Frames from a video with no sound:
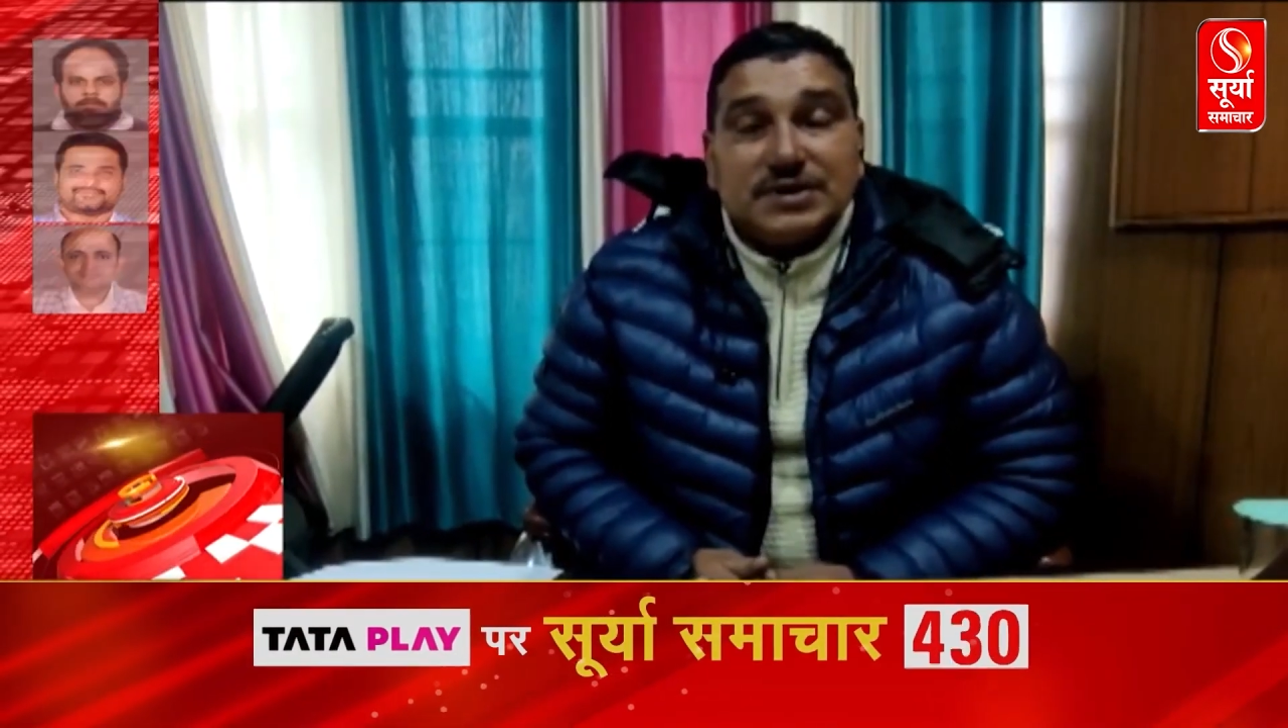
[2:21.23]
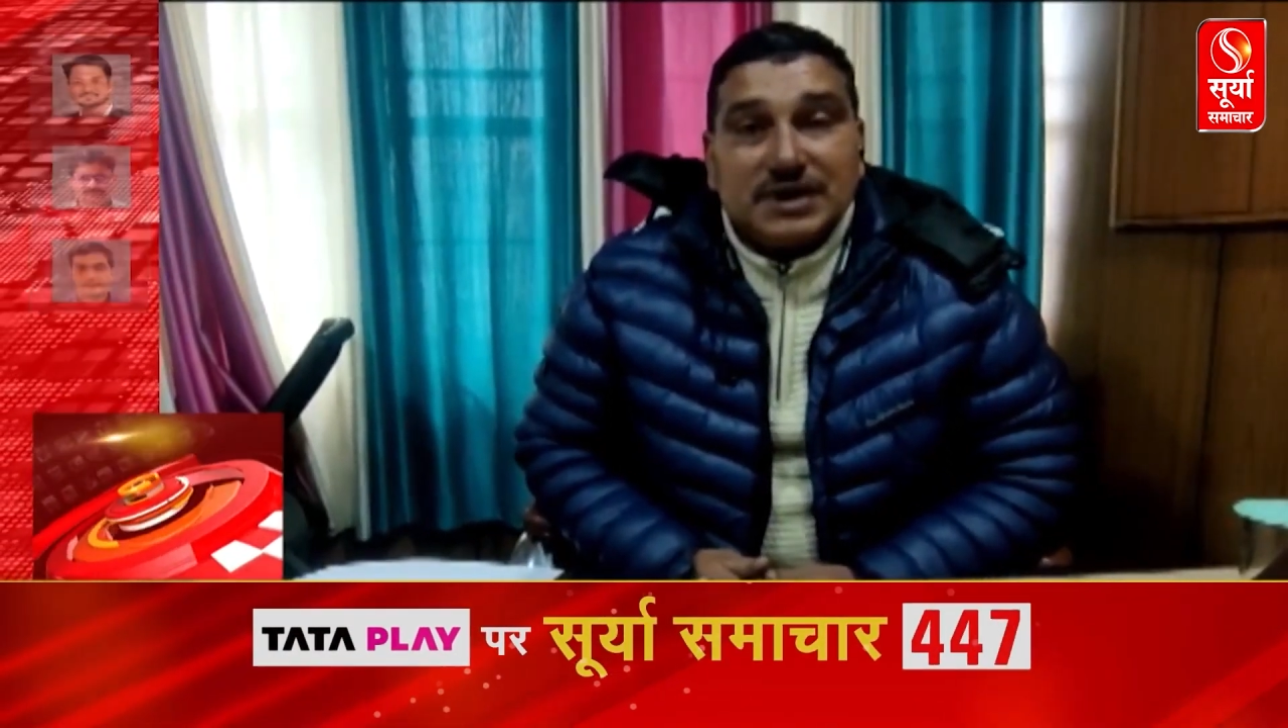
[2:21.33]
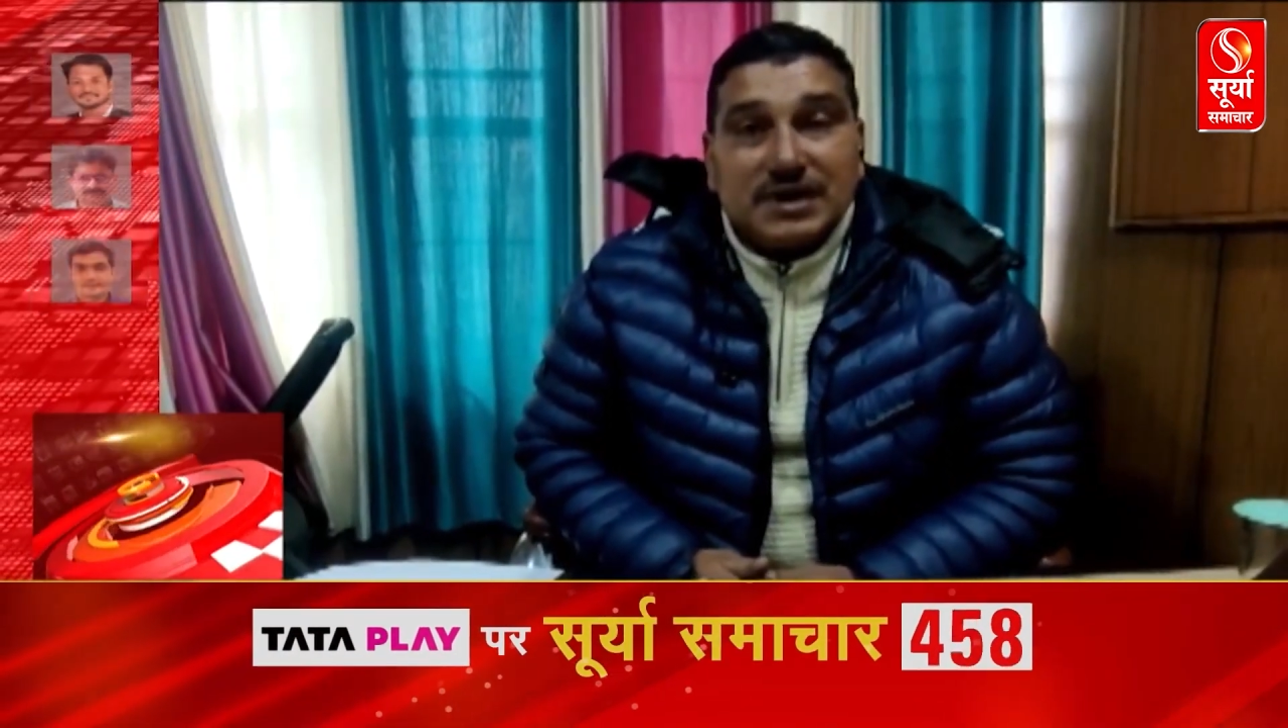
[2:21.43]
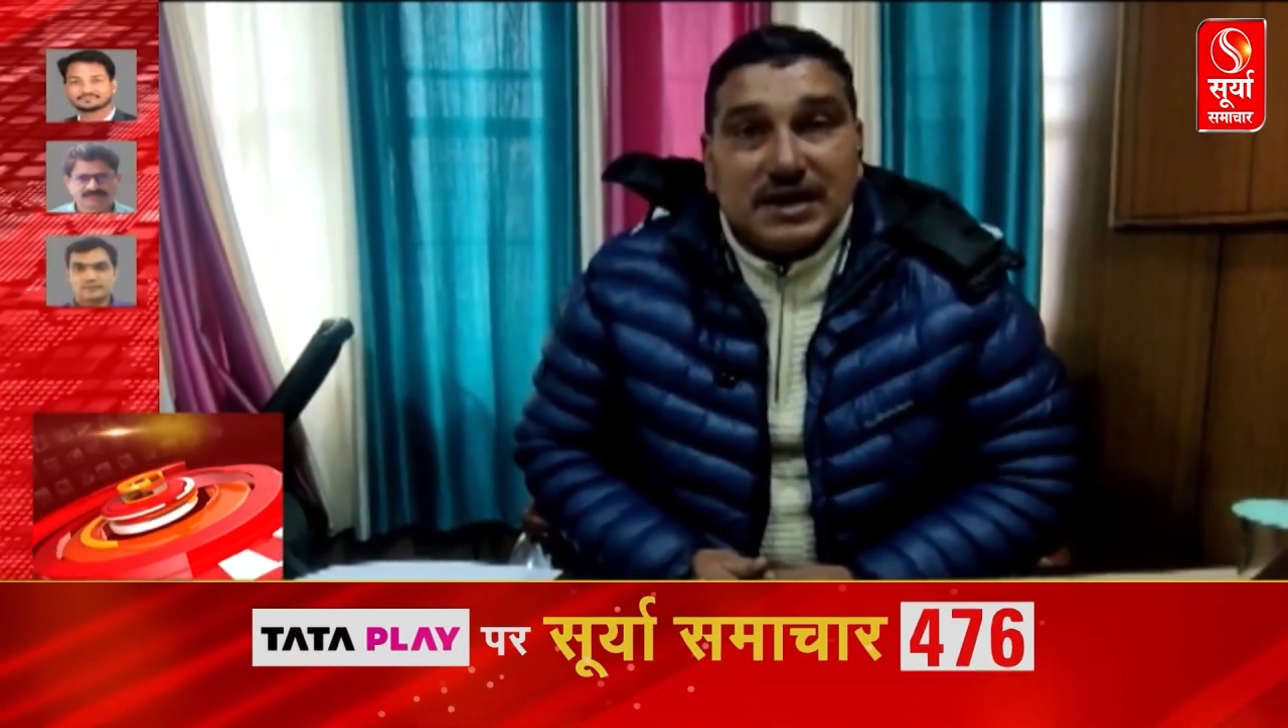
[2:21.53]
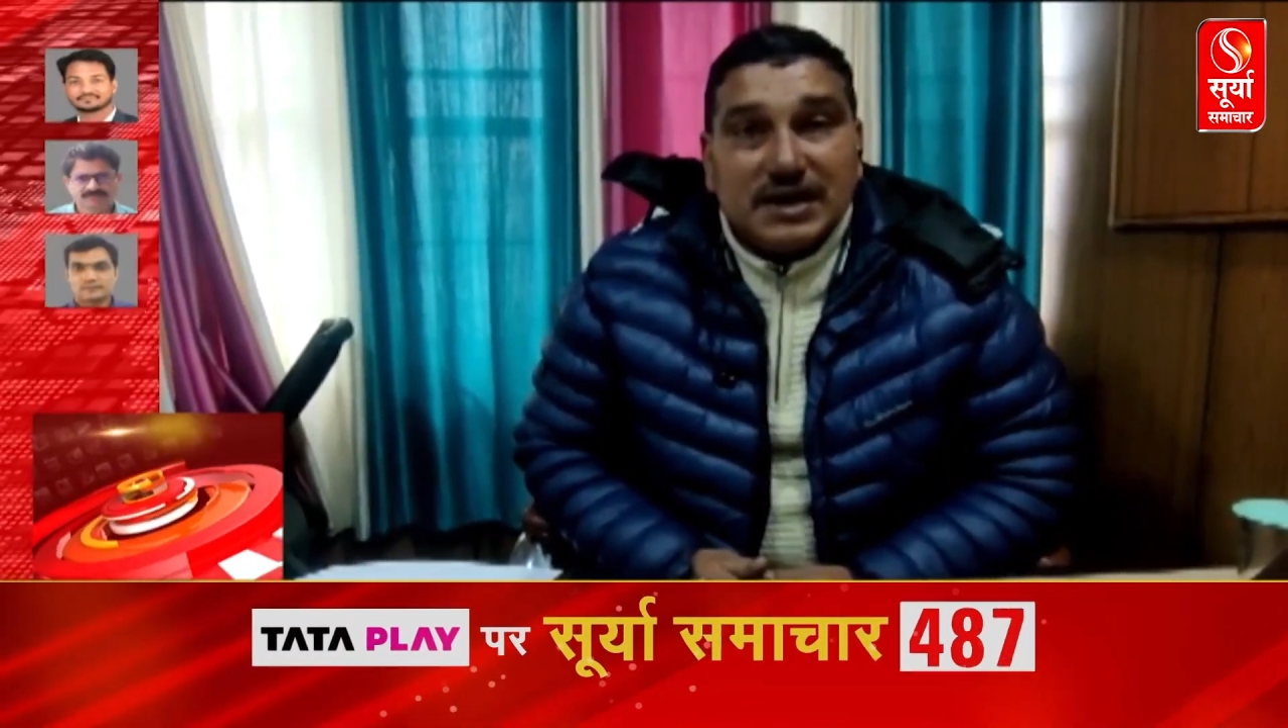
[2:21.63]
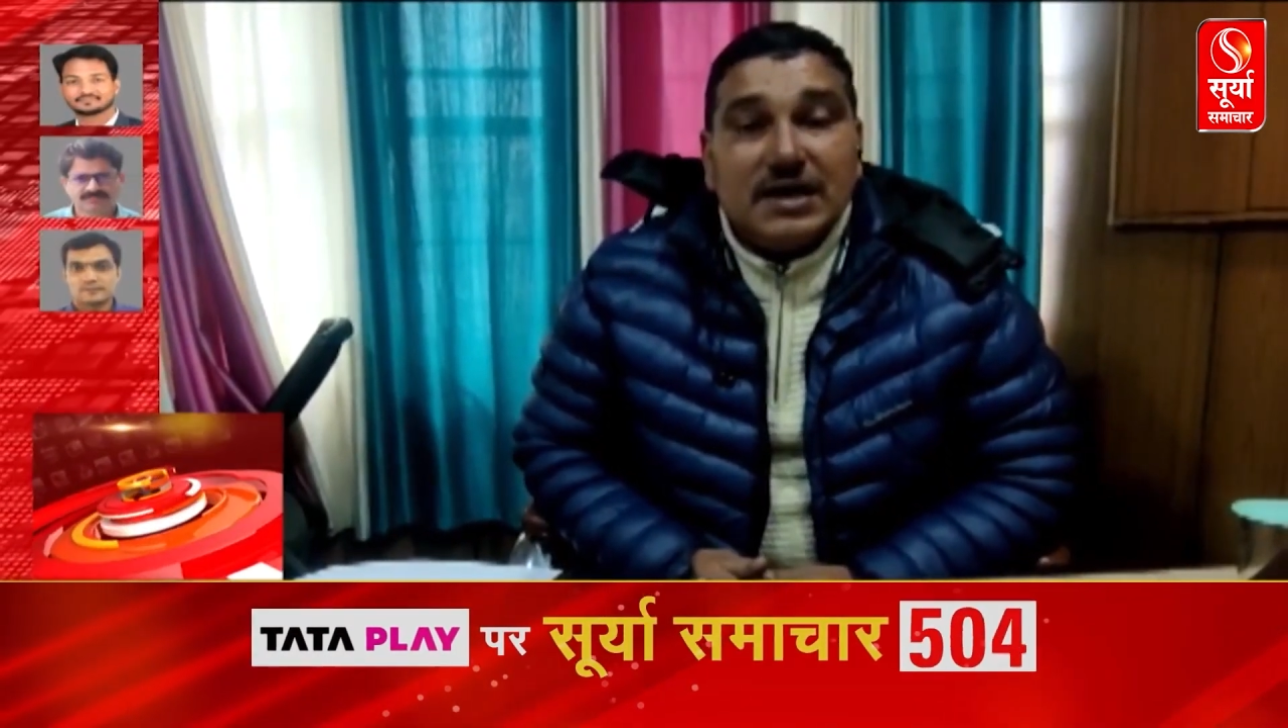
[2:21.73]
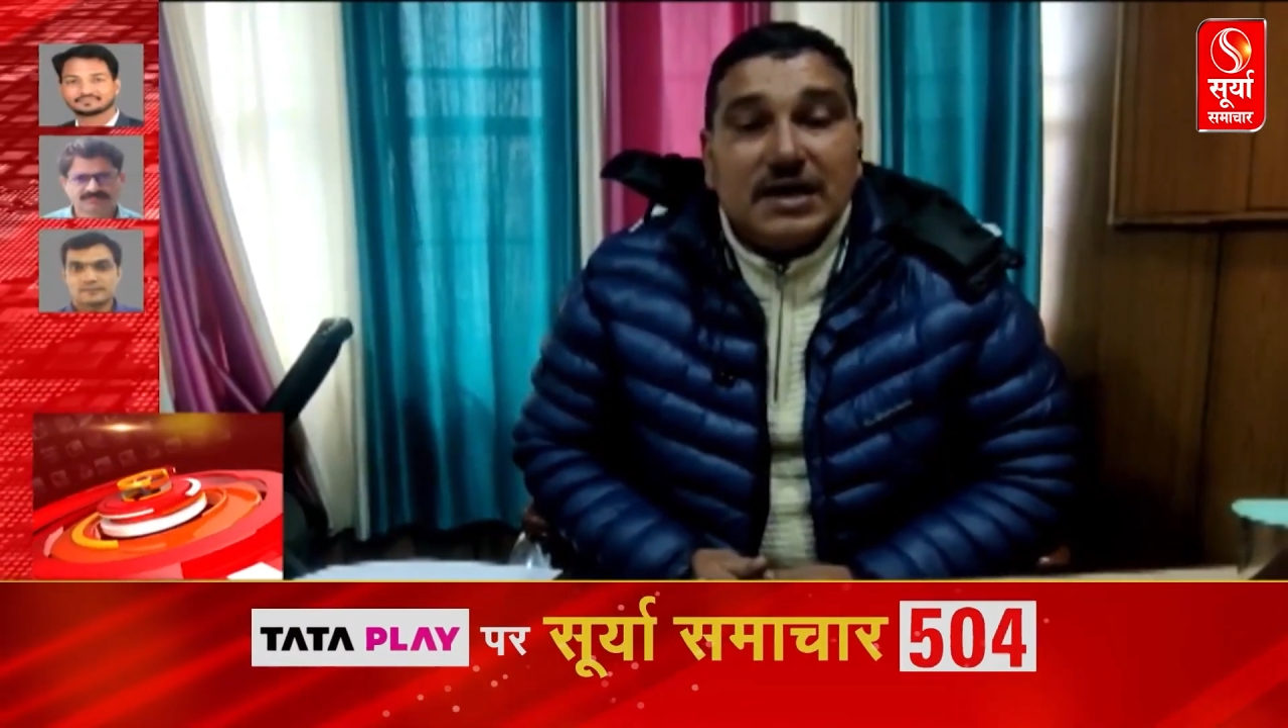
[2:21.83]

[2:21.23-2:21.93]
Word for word: करना है